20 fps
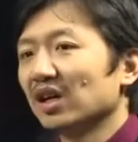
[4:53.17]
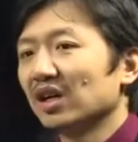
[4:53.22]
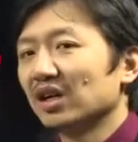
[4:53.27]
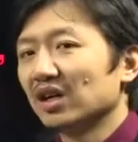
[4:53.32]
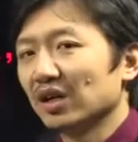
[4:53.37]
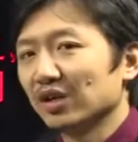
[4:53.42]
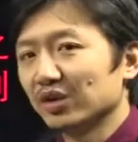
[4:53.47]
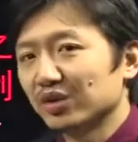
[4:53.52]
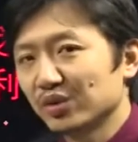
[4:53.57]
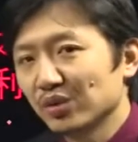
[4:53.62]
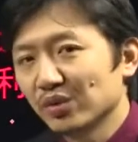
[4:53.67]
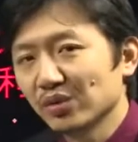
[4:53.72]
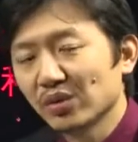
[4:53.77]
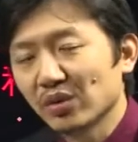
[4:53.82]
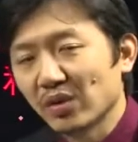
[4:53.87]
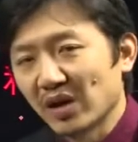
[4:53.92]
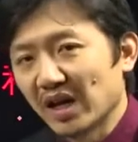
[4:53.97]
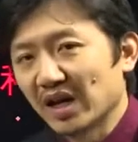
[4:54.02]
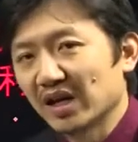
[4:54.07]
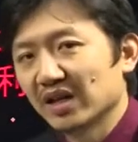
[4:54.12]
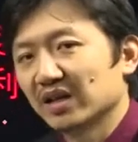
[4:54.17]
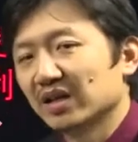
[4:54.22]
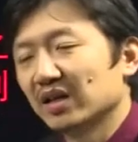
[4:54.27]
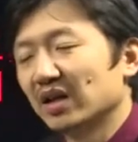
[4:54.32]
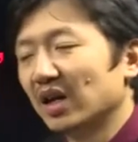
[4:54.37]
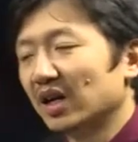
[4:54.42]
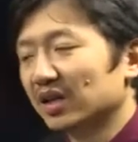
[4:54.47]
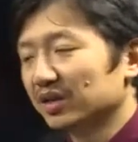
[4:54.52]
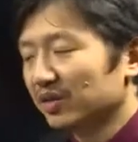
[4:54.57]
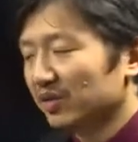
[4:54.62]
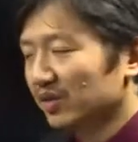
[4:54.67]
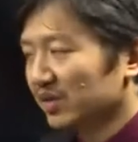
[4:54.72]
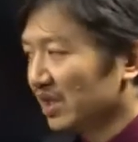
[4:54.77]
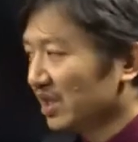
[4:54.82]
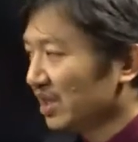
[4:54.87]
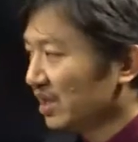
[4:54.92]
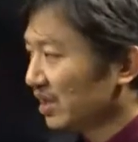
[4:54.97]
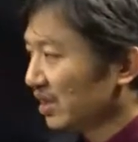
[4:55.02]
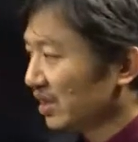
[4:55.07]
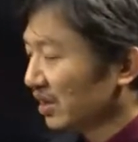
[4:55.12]
和胸怀啊，去
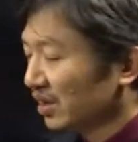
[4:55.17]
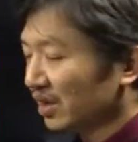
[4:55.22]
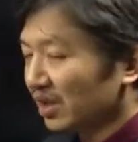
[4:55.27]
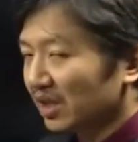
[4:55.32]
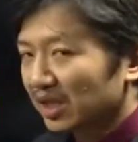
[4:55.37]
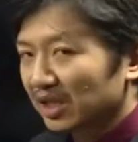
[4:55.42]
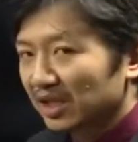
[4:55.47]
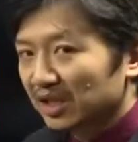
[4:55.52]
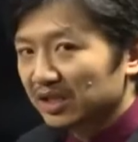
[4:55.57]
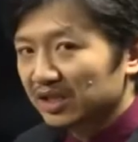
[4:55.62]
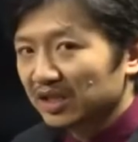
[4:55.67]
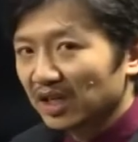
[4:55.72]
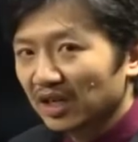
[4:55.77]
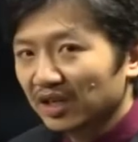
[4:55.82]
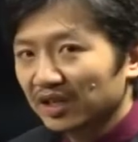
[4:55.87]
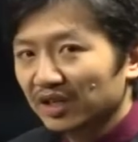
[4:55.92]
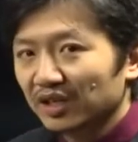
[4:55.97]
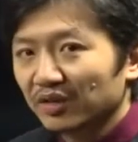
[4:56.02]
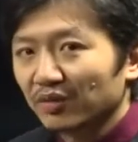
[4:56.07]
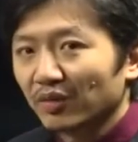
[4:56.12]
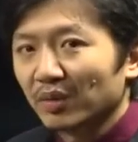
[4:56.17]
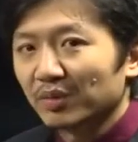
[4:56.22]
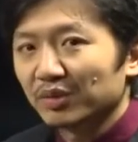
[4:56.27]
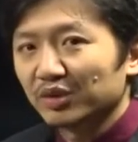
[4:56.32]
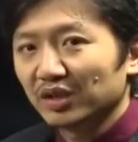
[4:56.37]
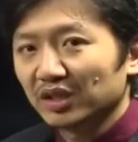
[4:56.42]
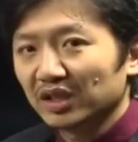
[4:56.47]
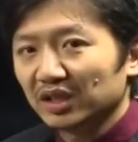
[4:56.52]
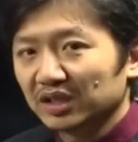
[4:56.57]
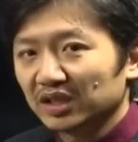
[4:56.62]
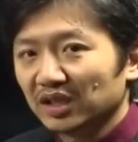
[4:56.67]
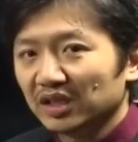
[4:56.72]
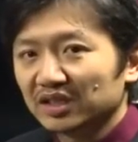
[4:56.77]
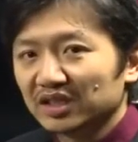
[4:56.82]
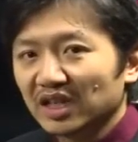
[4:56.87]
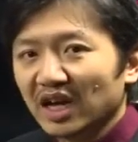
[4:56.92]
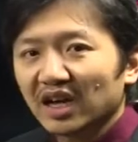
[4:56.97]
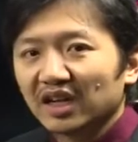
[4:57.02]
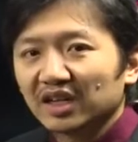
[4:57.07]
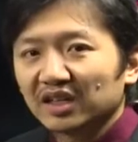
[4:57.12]
进行相应我们说更
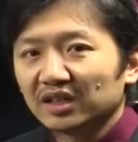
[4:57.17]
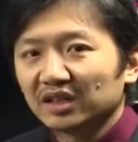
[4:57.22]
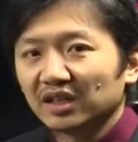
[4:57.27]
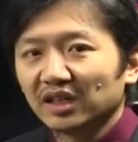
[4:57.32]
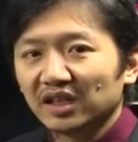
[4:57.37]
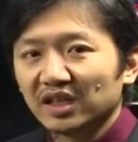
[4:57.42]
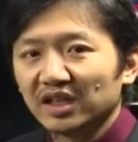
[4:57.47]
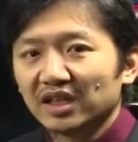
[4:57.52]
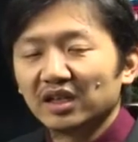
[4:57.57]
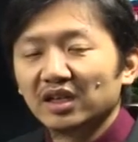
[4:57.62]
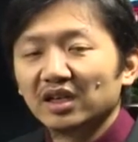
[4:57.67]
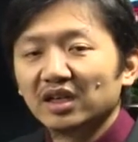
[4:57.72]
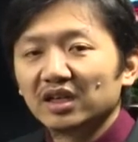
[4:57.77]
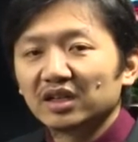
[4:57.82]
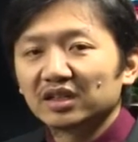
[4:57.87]
加合理、